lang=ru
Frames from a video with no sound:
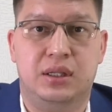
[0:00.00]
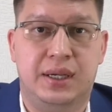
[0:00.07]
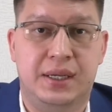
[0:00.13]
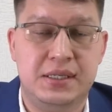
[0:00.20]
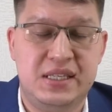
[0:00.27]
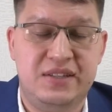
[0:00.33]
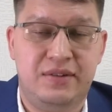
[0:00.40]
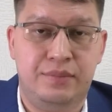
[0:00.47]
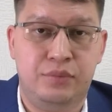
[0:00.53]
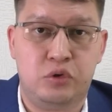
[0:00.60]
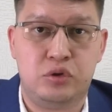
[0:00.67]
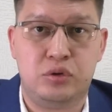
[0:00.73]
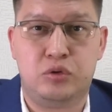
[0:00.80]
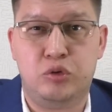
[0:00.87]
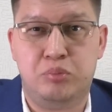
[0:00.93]
А если вам
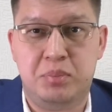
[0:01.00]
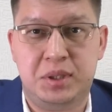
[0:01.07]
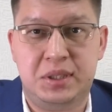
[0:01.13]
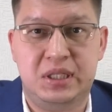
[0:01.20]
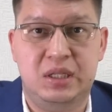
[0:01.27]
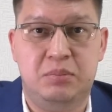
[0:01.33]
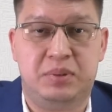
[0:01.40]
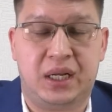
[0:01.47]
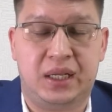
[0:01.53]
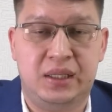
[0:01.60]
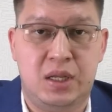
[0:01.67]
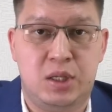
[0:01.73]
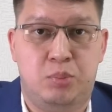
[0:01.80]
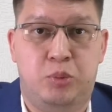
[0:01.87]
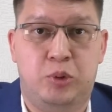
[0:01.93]
нужно купить или
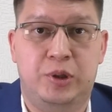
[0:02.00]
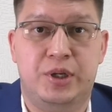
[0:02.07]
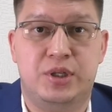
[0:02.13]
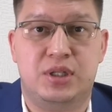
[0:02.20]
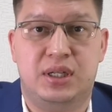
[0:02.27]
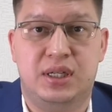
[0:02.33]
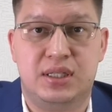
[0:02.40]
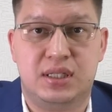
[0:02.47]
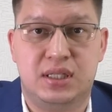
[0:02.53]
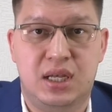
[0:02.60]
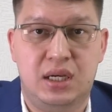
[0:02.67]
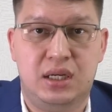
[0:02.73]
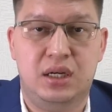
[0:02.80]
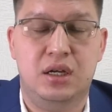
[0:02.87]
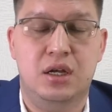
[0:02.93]
продлить полис
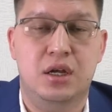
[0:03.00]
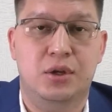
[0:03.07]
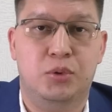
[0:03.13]
ОСАГО,